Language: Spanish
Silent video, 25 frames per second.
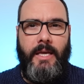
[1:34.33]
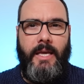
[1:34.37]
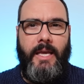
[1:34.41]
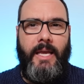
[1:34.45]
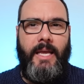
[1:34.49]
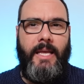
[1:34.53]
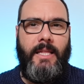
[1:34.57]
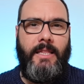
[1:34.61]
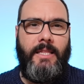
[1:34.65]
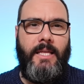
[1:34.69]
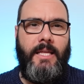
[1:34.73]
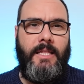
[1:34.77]

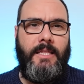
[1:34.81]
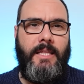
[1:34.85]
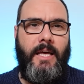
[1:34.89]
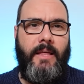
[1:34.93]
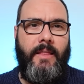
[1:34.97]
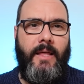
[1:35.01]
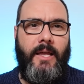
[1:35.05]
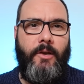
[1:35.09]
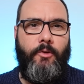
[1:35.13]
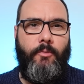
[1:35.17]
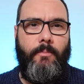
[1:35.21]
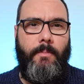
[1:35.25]
intenta
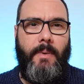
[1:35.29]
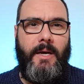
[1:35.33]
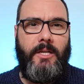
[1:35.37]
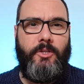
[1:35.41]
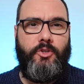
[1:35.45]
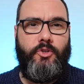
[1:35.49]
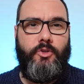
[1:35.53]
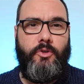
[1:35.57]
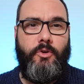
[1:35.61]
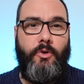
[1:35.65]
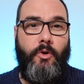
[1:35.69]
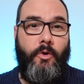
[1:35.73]
dar un
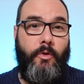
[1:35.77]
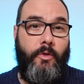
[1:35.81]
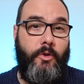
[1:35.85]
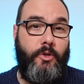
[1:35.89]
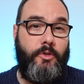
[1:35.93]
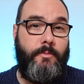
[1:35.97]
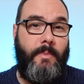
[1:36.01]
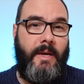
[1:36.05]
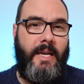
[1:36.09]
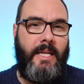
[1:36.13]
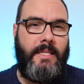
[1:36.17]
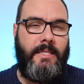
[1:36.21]
paso o
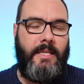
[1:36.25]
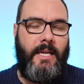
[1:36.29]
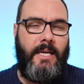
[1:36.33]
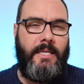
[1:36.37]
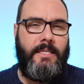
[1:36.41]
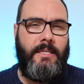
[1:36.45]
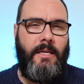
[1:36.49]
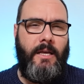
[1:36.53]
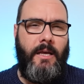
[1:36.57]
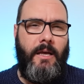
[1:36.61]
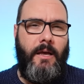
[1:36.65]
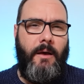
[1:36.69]
dos para
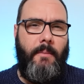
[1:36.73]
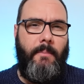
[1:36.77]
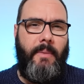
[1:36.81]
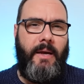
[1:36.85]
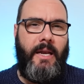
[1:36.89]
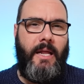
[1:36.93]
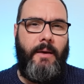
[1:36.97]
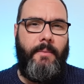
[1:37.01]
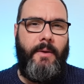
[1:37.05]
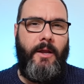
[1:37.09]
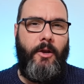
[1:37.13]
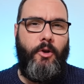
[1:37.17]
atrás
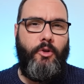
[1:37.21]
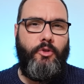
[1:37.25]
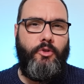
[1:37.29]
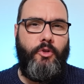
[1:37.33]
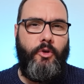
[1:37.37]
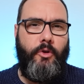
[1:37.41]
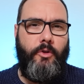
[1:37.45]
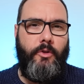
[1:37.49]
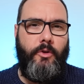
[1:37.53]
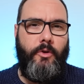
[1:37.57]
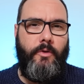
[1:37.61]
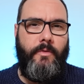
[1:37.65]
para verlo
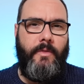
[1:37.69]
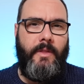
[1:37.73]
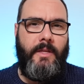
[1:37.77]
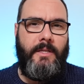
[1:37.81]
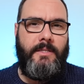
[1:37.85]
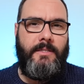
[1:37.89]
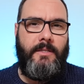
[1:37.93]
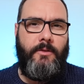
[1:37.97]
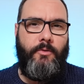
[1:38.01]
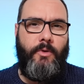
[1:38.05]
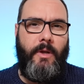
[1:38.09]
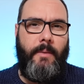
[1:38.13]
todo
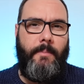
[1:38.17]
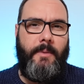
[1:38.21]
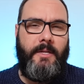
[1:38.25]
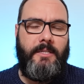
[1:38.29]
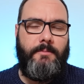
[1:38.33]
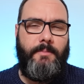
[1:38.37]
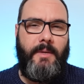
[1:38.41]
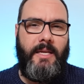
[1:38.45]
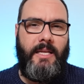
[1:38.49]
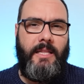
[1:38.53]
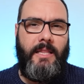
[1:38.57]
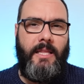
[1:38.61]
desde una
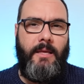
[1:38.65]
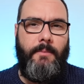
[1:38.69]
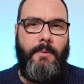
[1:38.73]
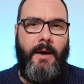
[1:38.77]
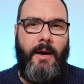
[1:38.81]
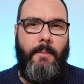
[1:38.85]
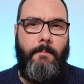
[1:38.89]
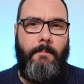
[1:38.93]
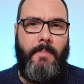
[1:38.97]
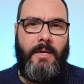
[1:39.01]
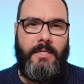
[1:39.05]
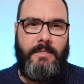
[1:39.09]

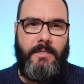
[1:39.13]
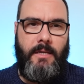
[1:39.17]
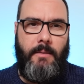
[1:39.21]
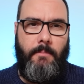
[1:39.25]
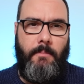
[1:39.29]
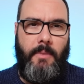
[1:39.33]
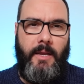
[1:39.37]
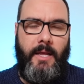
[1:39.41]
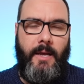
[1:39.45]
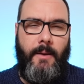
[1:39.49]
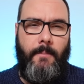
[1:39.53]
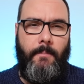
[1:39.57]
perspectiva más
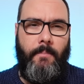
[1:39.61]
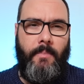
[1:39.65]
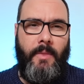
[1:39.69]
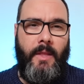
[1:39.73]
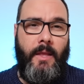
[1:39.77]
amplia.